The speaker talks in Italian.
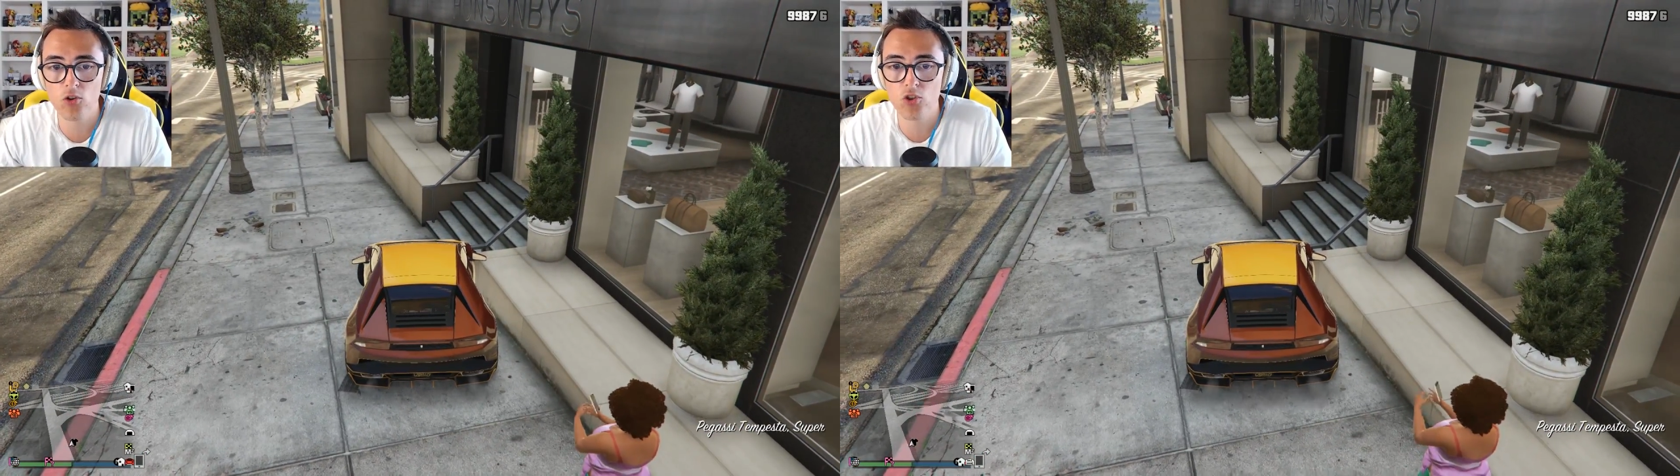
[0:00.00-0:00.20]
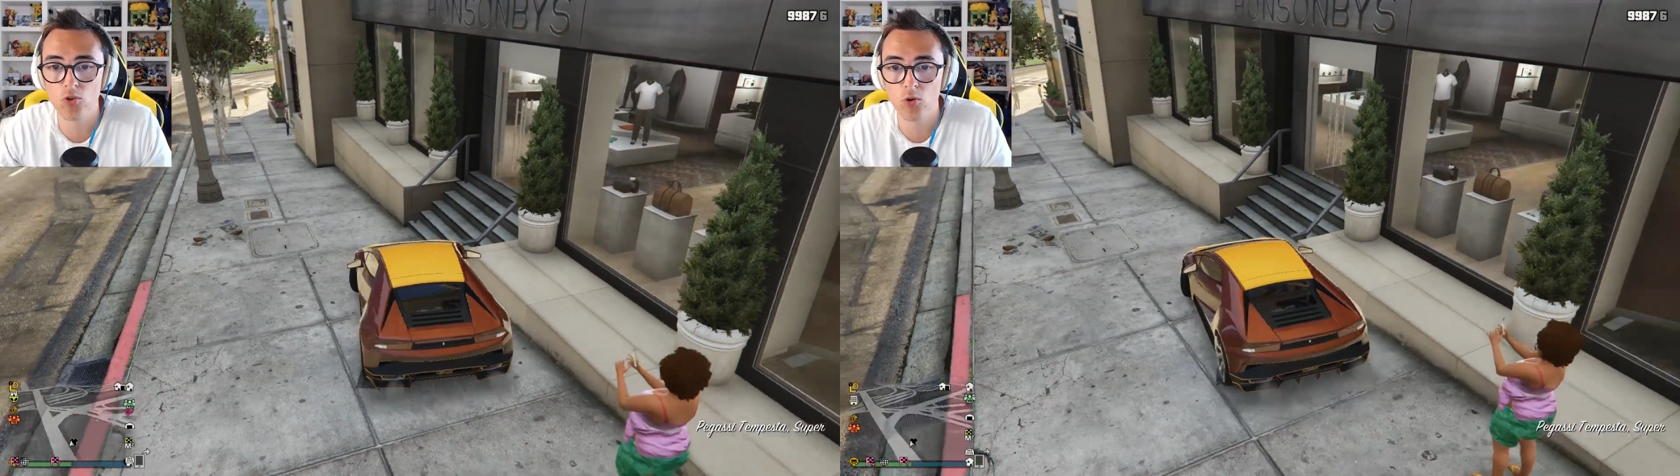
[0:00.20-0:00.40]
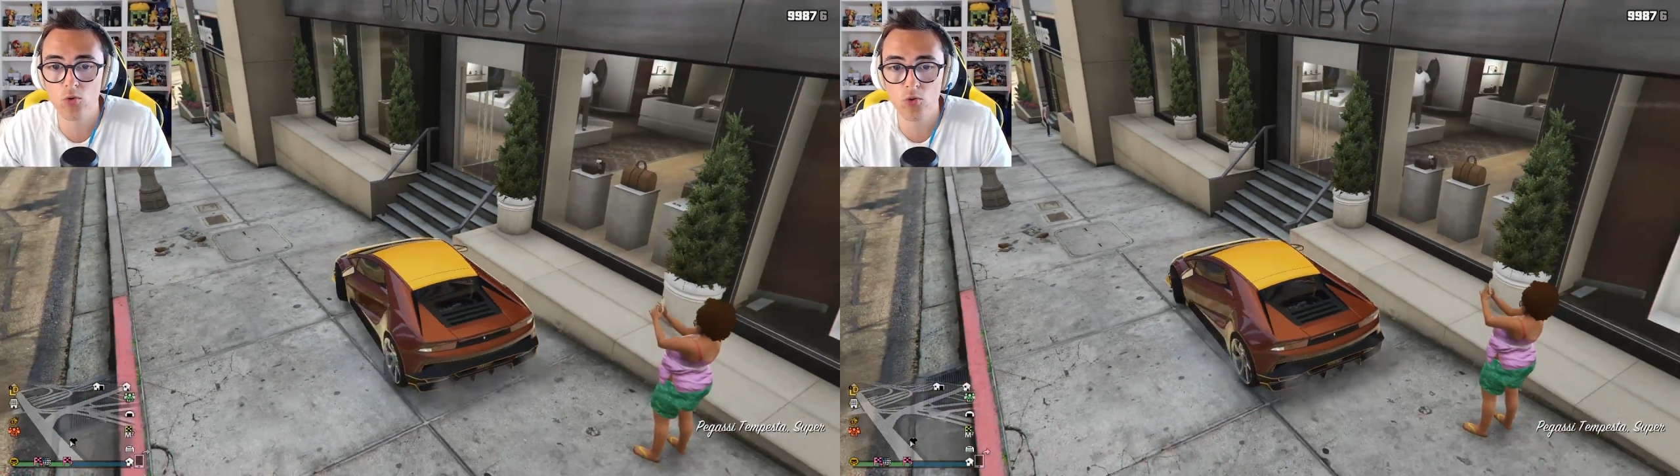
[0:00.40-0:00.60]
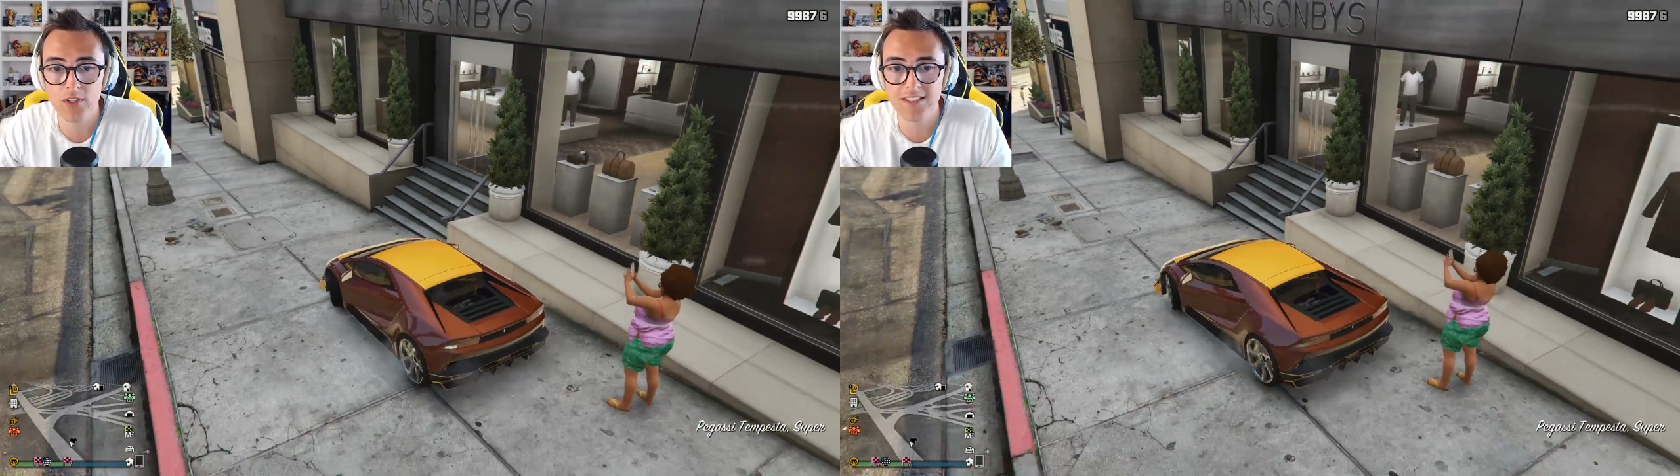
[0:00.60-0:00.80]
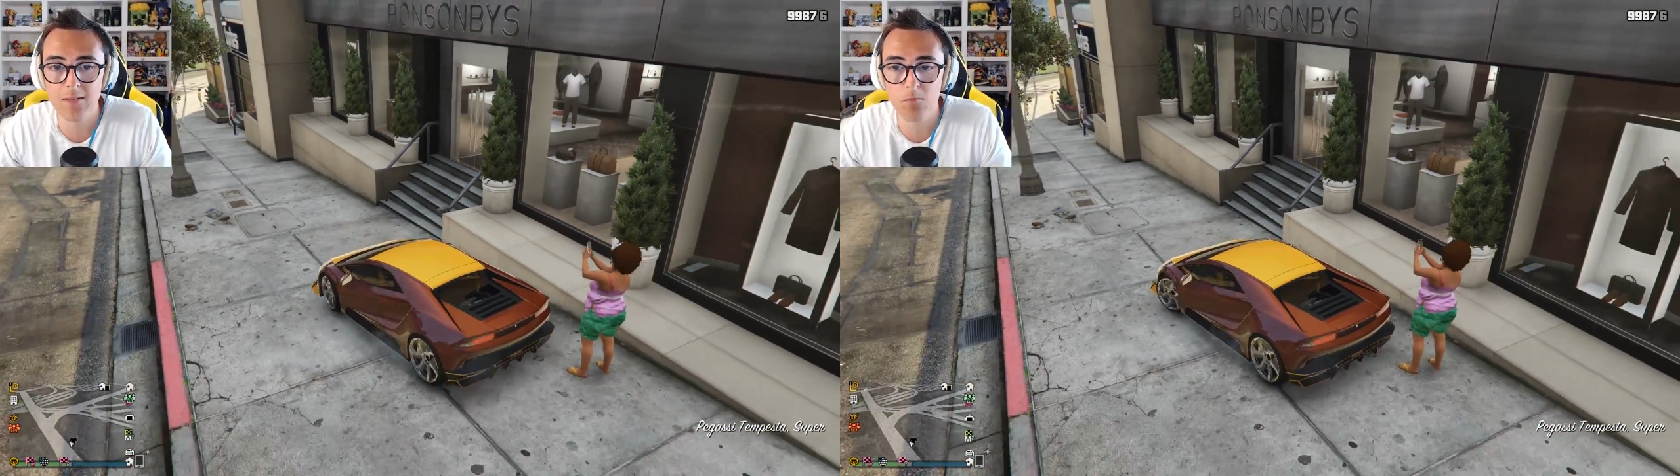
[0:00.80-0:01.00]
ci sono
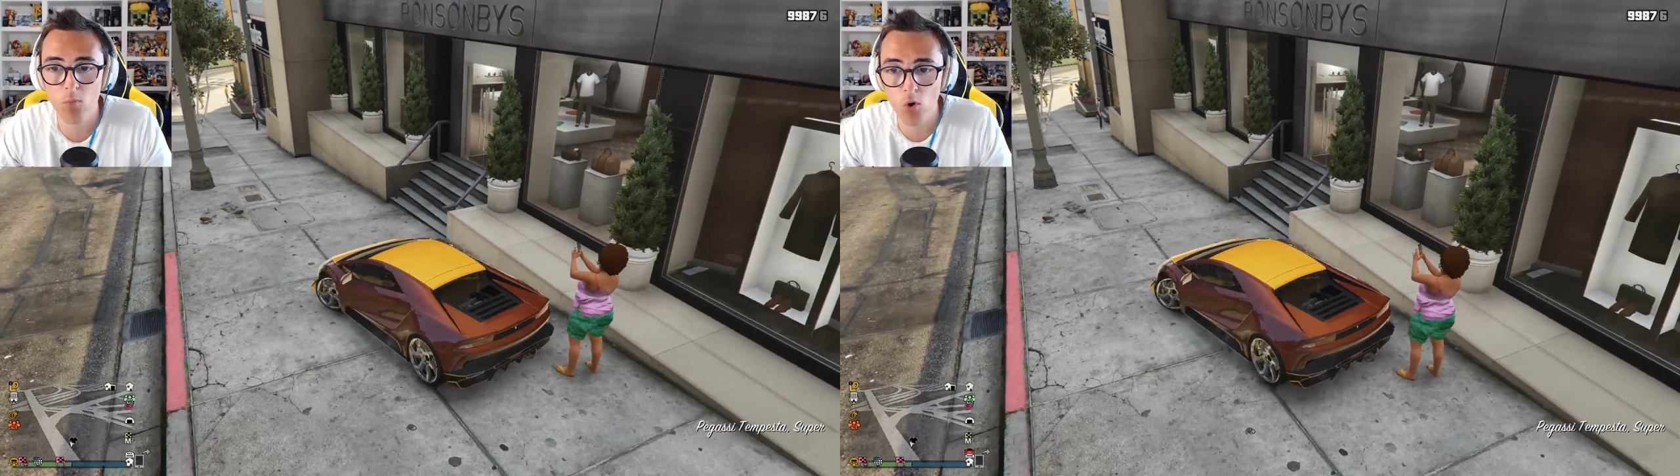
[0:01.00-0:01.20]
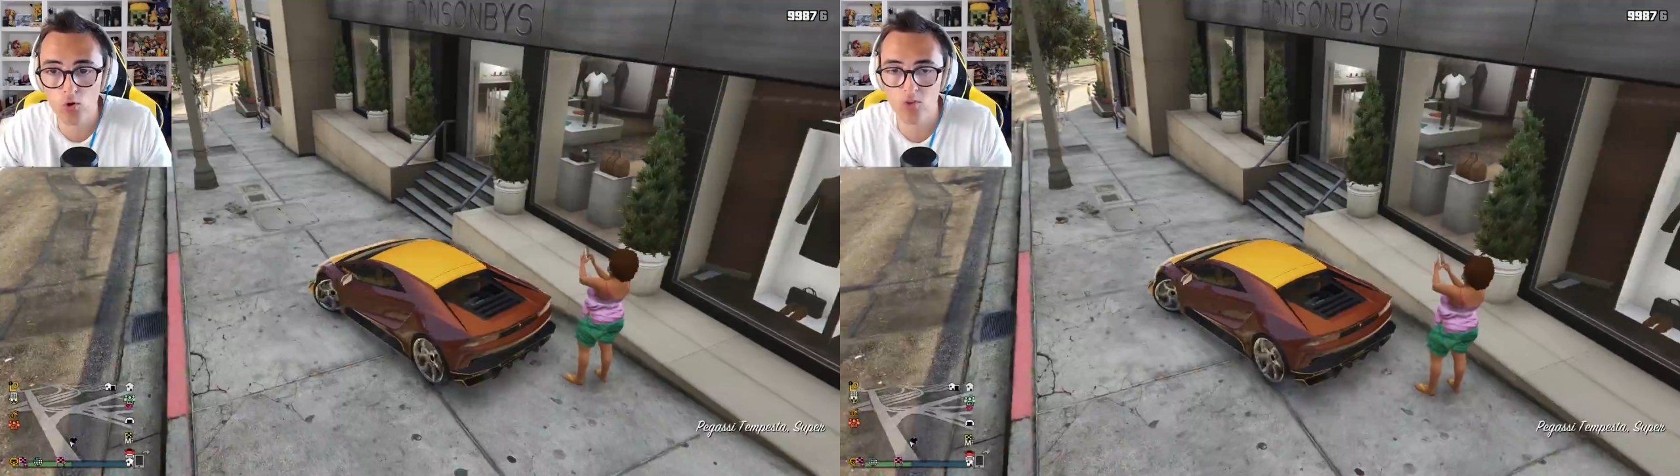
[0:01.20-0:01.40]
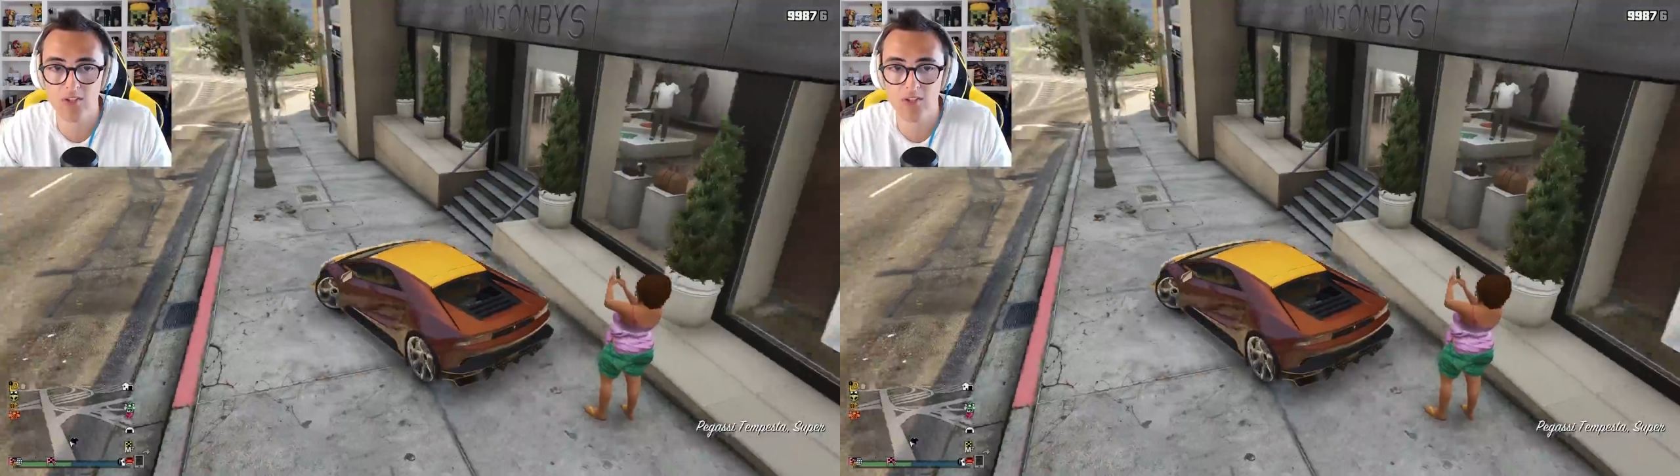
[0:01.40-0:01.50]
notizie molto